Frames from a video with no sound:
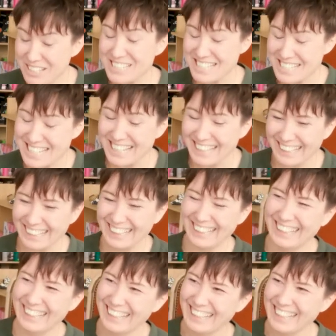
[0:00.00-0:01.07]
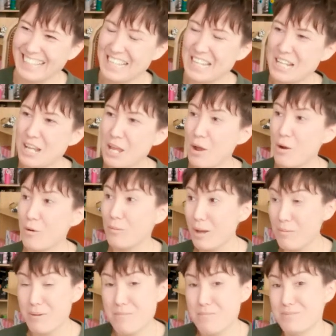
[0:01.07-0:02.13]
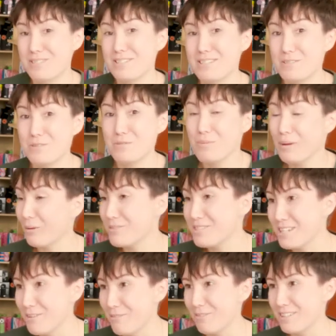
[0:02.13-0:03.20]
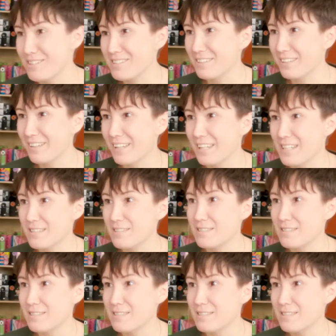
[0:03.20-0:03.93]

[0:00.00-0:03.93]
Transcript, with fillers: j'ai dit compta. ouais, ben, c'est super utile en fait. Oui.